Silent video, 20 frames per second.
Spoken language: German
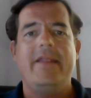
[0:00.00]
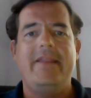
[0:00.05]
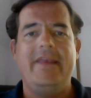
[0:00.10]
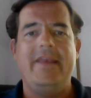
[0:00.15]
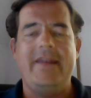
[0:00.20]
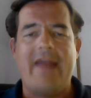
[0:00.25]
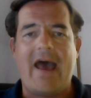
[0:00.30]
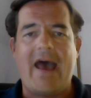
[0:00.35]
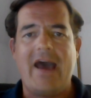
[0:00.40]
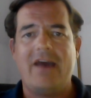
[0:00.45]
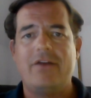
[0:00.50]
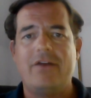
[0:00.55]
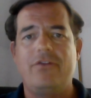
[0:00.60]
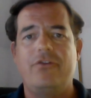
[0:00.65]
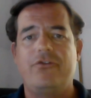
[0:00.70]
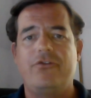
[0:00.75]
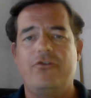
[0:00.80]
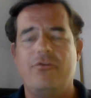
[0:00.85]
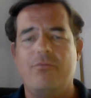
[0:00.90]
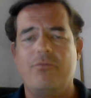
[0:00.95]
Die Nacht
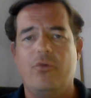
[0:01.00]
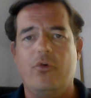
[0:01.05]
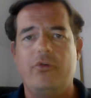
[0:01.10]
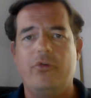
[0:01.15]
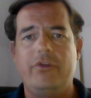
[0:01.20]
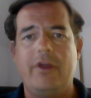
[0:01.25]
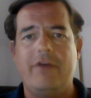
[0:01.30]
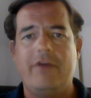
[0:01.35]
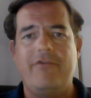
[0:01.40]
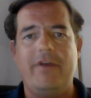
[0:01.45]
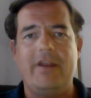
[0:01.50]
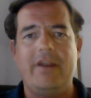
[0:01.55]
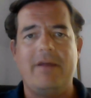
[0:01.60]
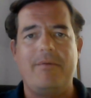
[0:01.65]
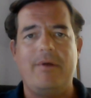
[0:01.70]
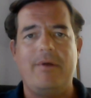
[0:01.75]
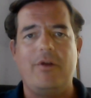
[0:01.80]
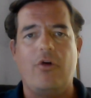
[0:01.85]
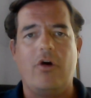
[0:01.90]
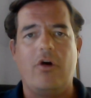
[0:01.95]
zum Montag wird
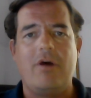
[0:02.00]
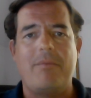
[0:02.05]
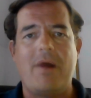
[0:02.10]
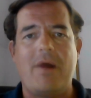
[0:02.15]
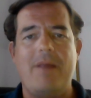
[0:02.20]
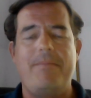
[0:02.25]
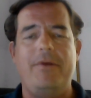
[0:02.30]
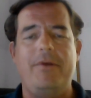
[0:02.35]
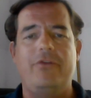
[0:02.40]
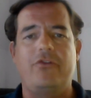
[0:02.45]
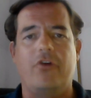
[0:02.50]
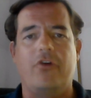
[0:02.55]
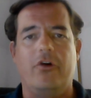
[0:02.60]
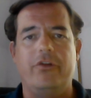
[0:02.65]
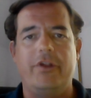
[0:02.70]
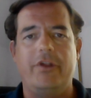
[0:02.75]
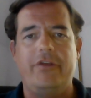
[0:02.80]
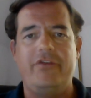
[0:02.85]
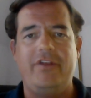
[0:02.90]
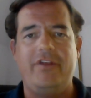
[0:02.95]
aber noch einmal
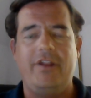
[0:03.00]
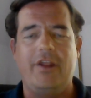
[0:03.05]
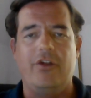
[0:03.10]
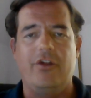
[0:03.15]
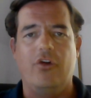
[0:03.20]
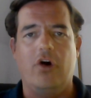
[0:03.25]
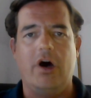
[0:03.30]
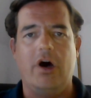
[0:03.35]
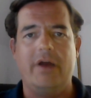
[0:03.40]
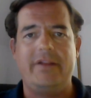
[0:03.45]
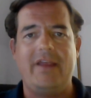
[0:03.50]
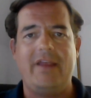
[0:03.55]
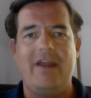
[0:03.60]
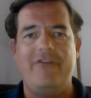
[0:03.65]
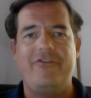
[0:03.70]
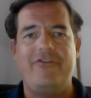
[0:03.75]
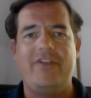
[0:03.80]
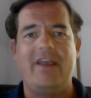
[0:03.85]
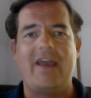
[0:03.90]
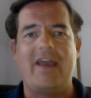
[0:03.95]
besonders in der
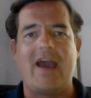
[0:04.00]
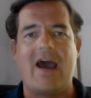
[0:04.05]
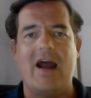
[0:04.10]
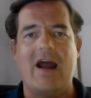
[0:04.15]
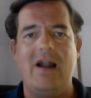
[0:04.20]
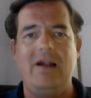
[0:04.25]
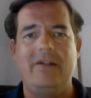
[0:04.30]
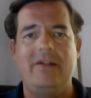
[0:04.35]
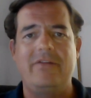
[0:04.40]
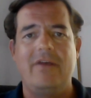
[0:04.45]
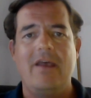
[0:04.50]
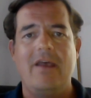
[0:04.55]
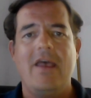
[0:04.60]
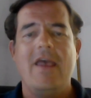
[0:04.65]
Nordhälfte kalt.